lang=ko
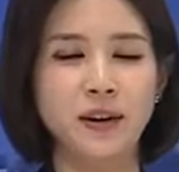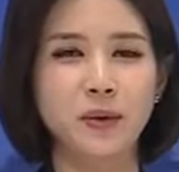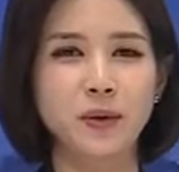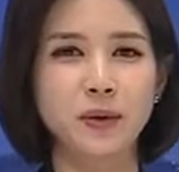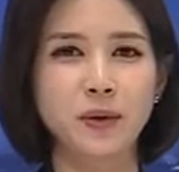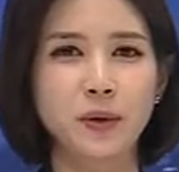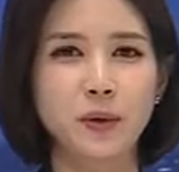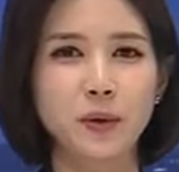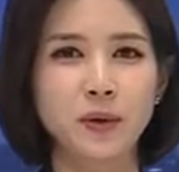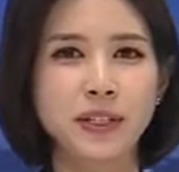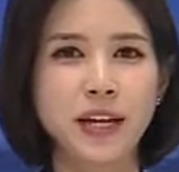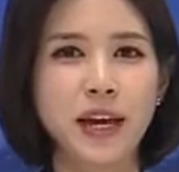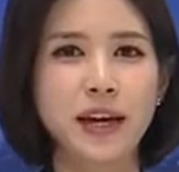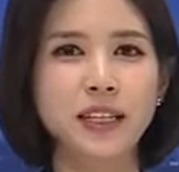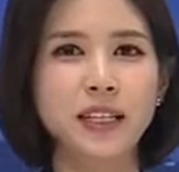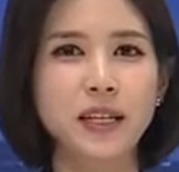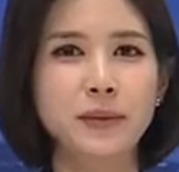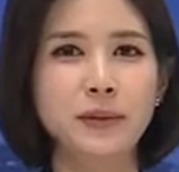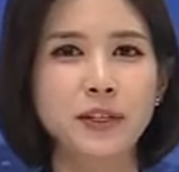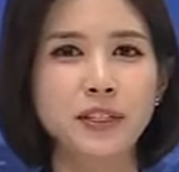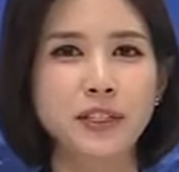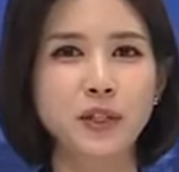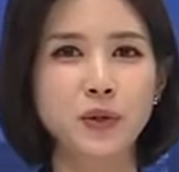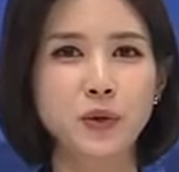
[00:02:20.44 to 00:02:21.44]
오늘도
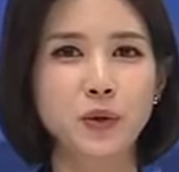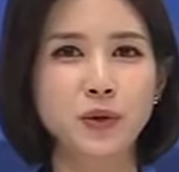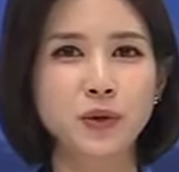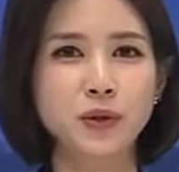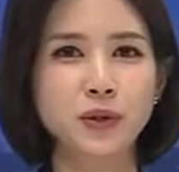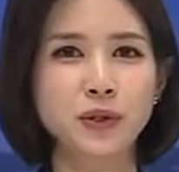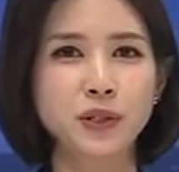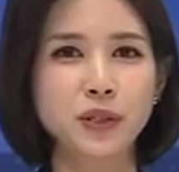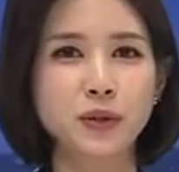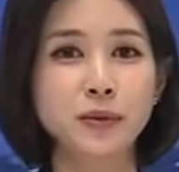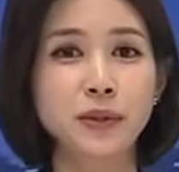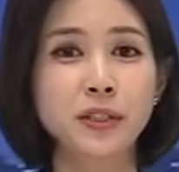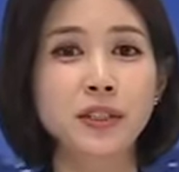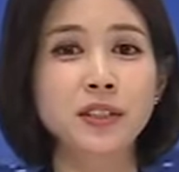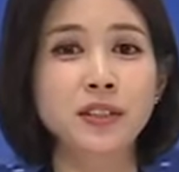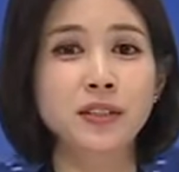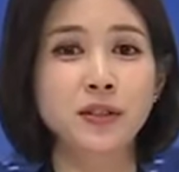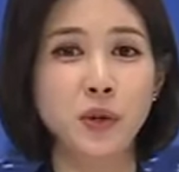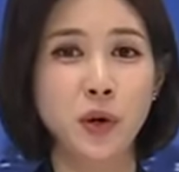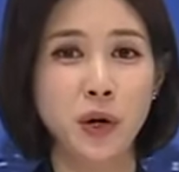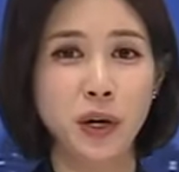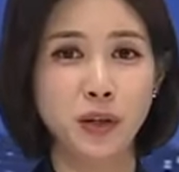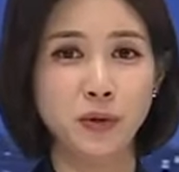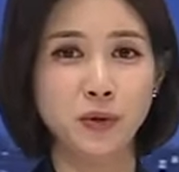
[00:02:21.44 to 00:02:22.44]
JTBC 뉴스룸을
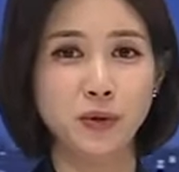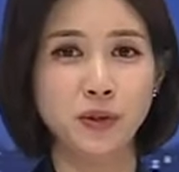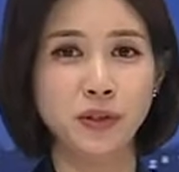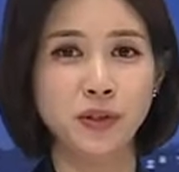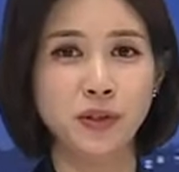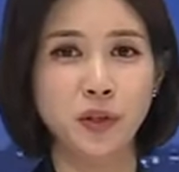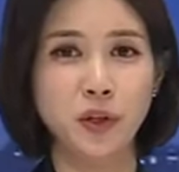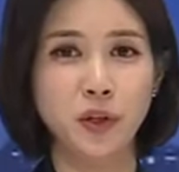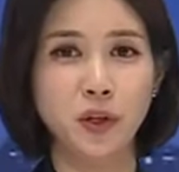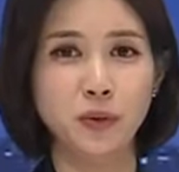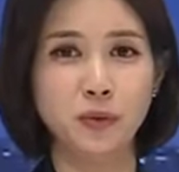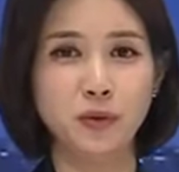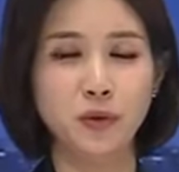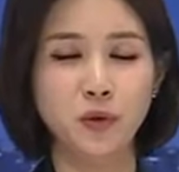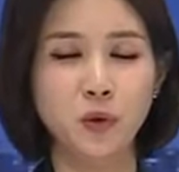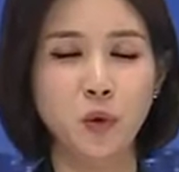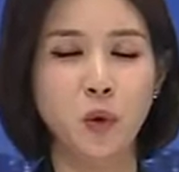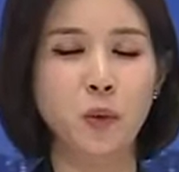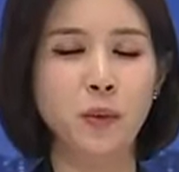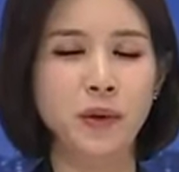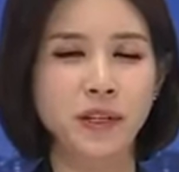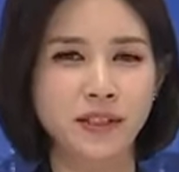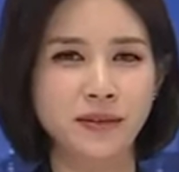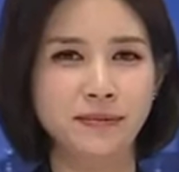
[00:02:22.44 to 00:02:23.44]
시청해주신 여러분
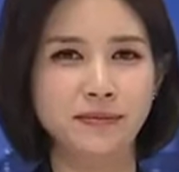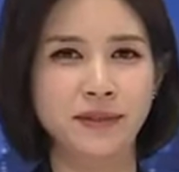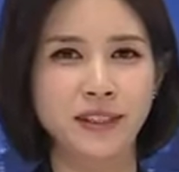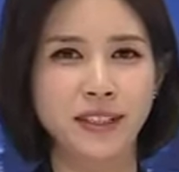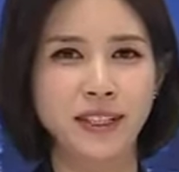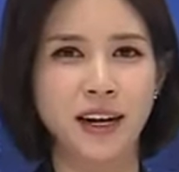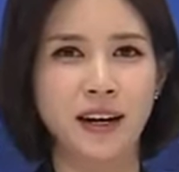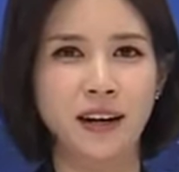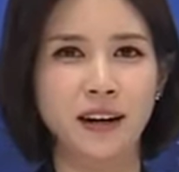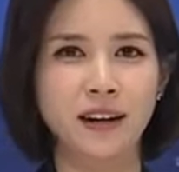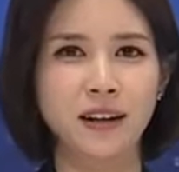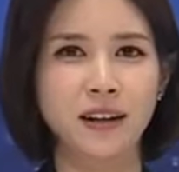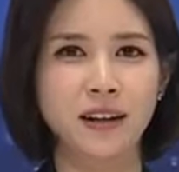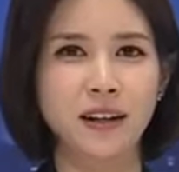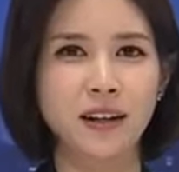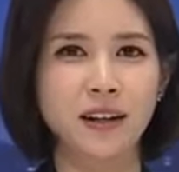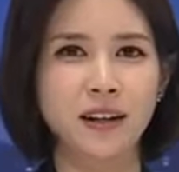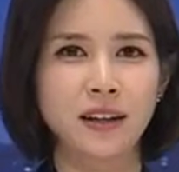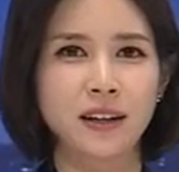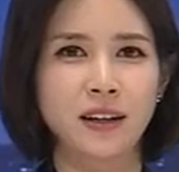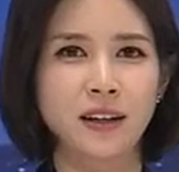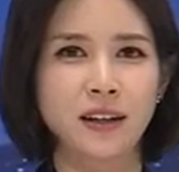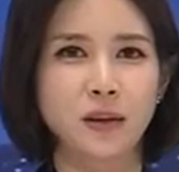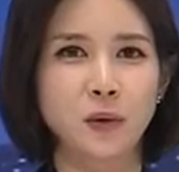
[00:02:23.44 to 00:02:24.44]
고맙습니다.
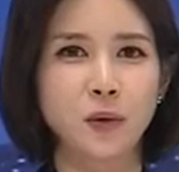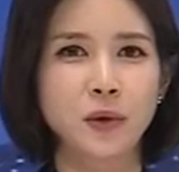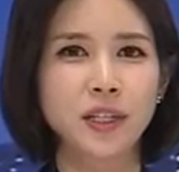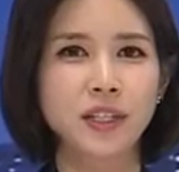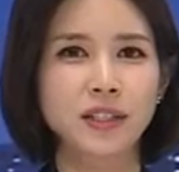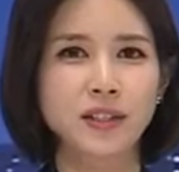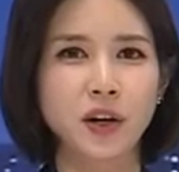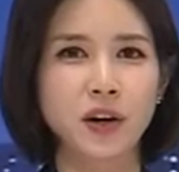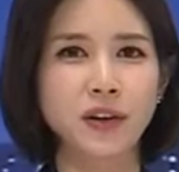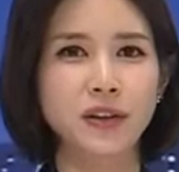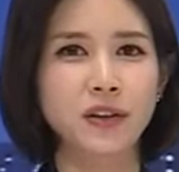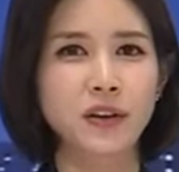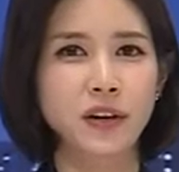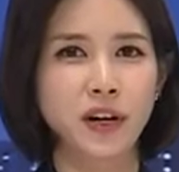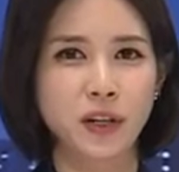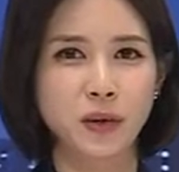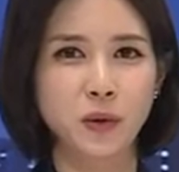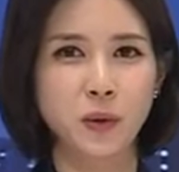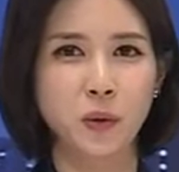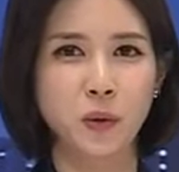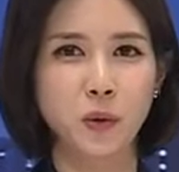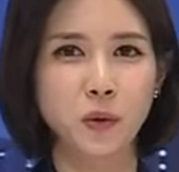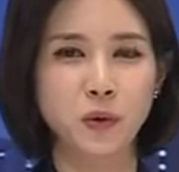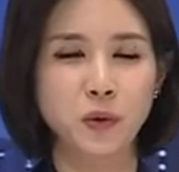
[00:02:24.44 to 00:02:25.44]
오늘
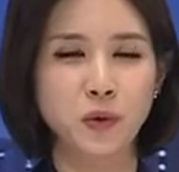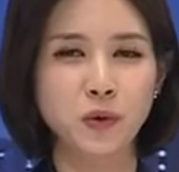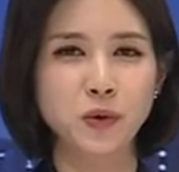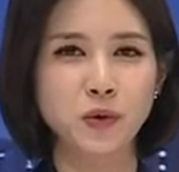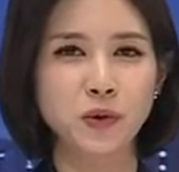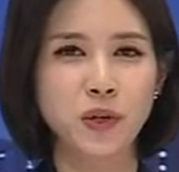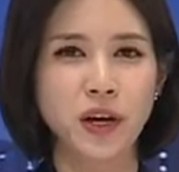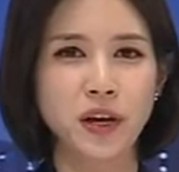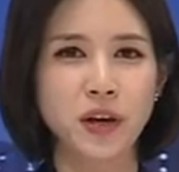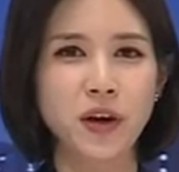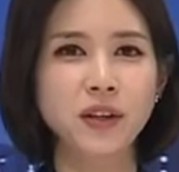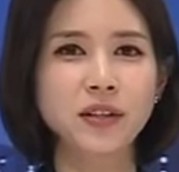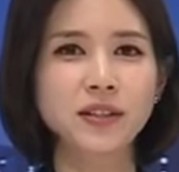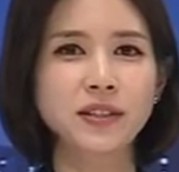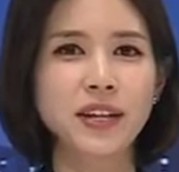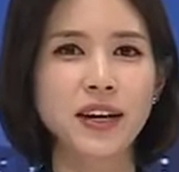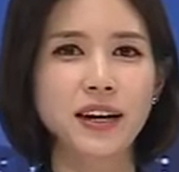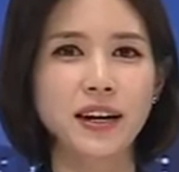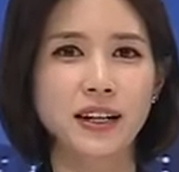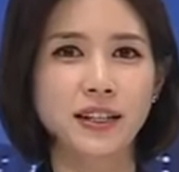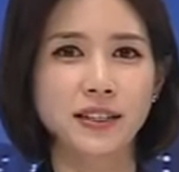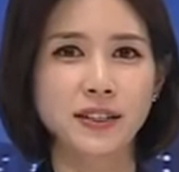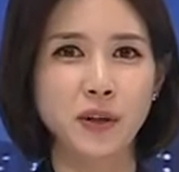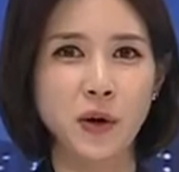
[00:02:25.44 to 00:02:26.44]
저녁에도 뉴스의
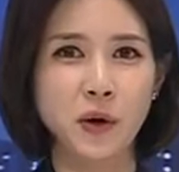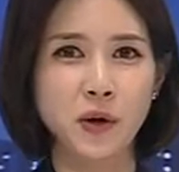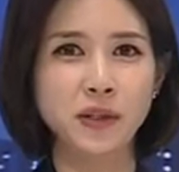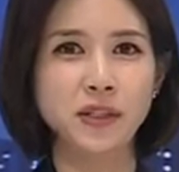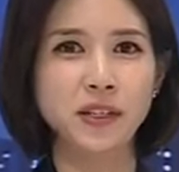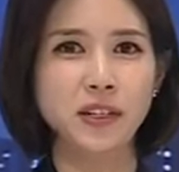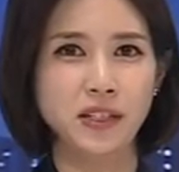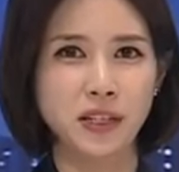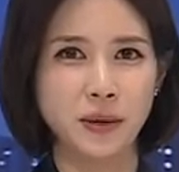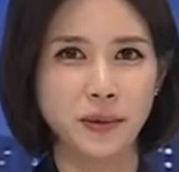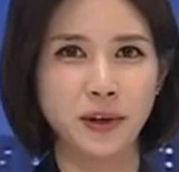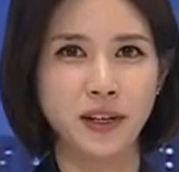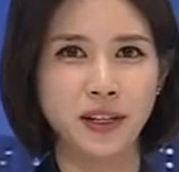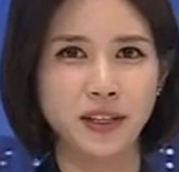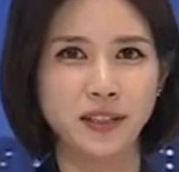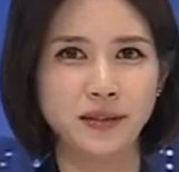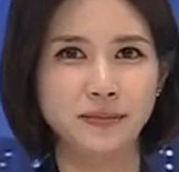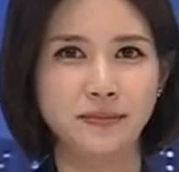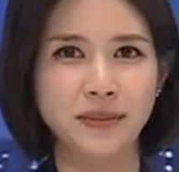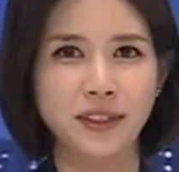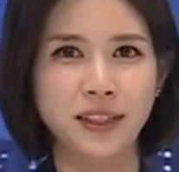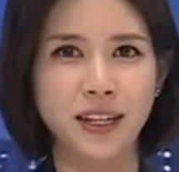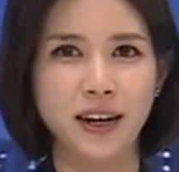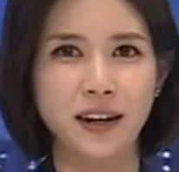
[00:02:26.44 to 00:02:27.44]
현장에서
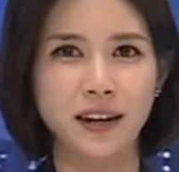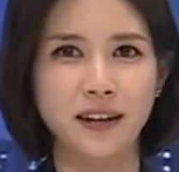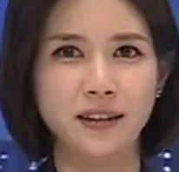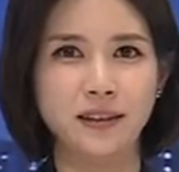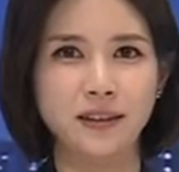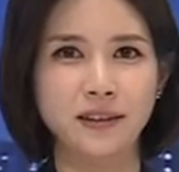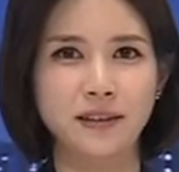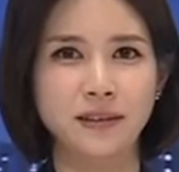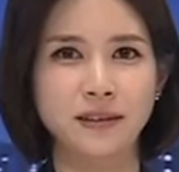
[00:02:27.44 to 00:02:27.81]
찾아뵙겠습니다.